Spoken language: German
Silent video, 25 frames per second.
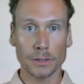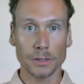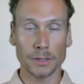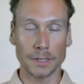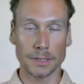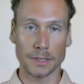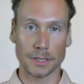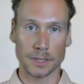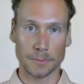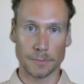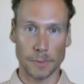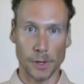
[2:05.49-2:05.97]
dass
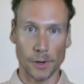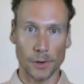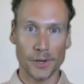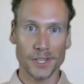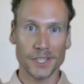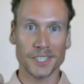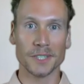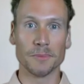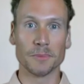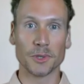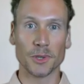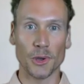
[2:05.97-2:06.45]
es bei
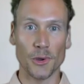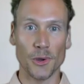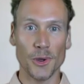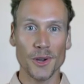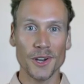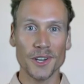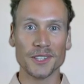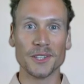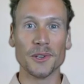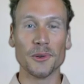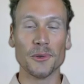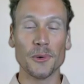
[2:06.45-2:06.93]
euch im Gehör,
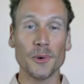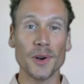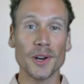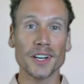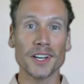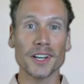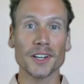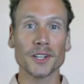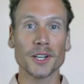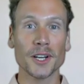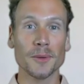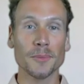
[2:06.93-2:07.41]
in den Ohren
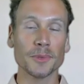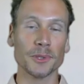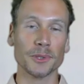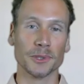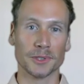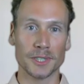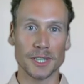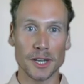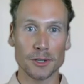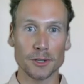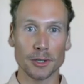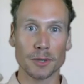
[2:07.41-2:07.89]
ankommt und
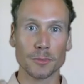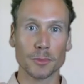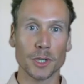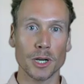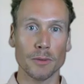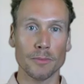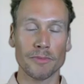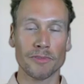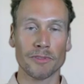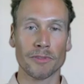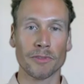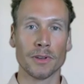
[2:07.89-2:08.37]
dadurch im
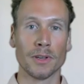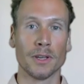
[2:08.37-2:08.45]
Kopf.